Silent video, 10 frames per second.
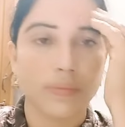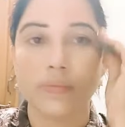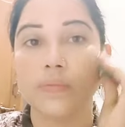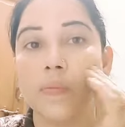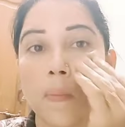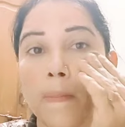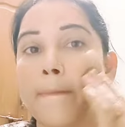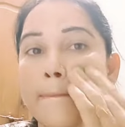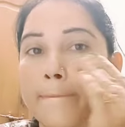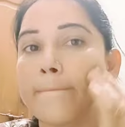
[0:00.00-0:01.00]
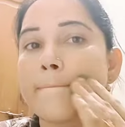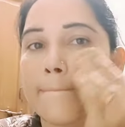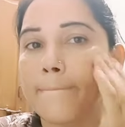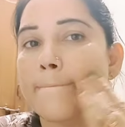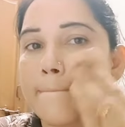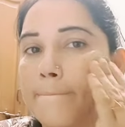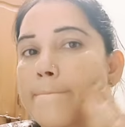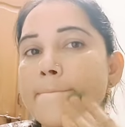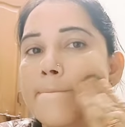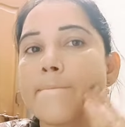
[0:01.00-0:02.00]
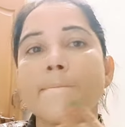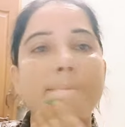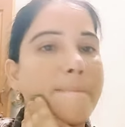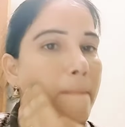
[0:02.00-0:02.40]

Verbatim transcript: మనం పొల్యూషన్లో ఎక్కువ తిరుగుతుంటాం కాబట్టి డస్ట్